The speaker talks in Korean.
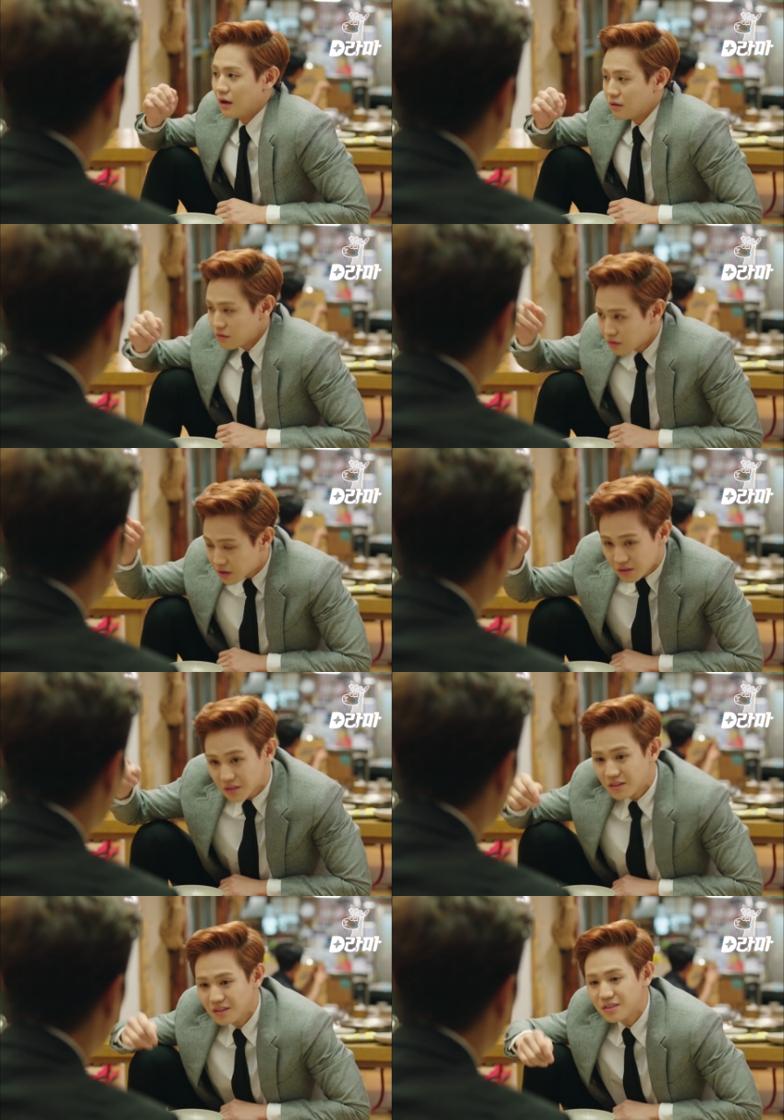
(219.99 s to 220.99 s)
아 그냥
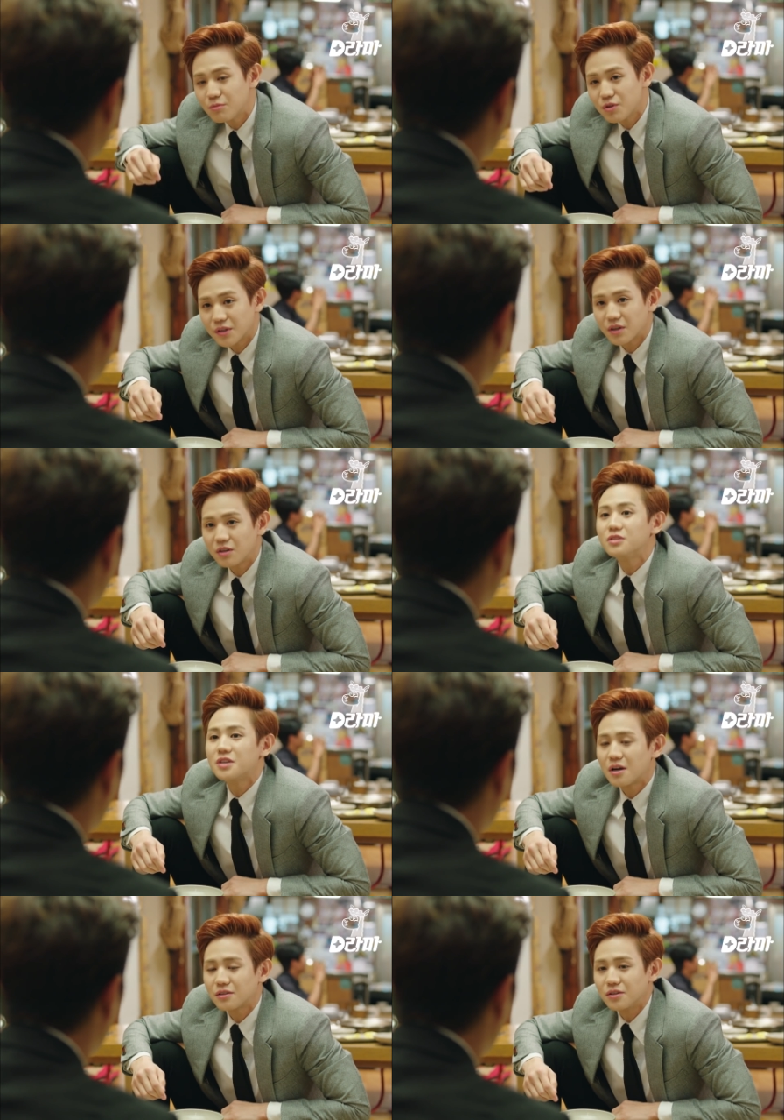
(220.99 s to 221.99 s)
여기 일 때문에 왔다가 네
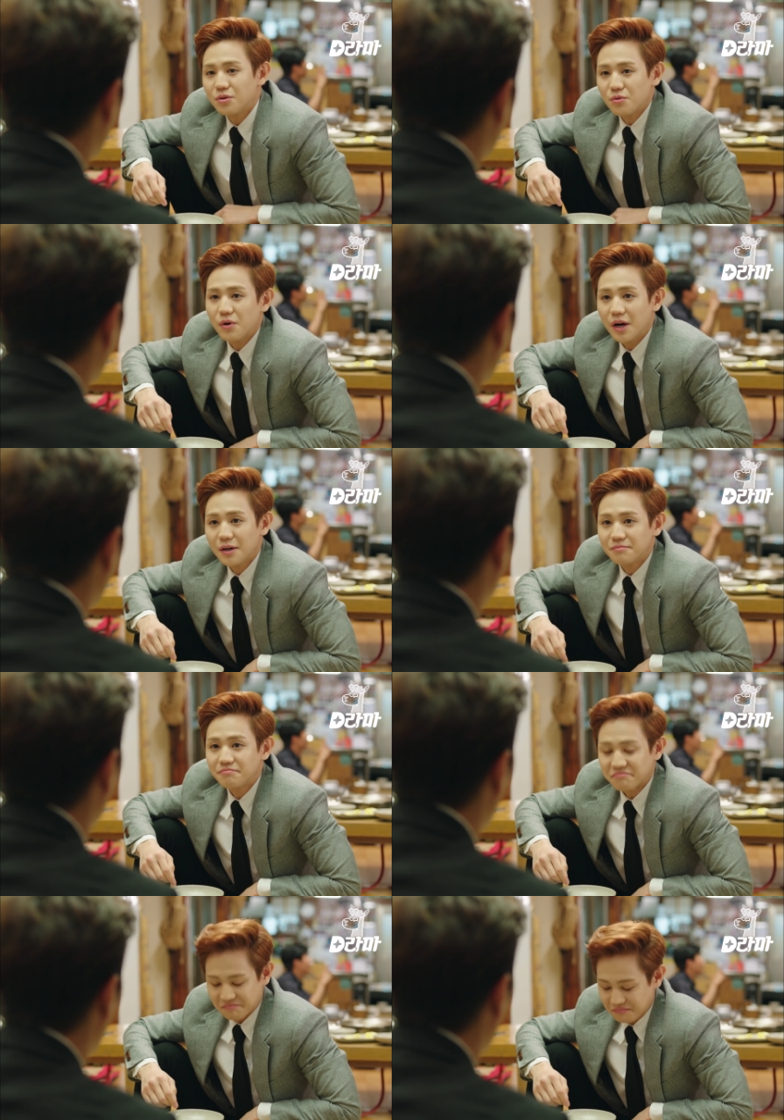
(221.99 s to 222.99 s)
생각나서 온 거야. 어.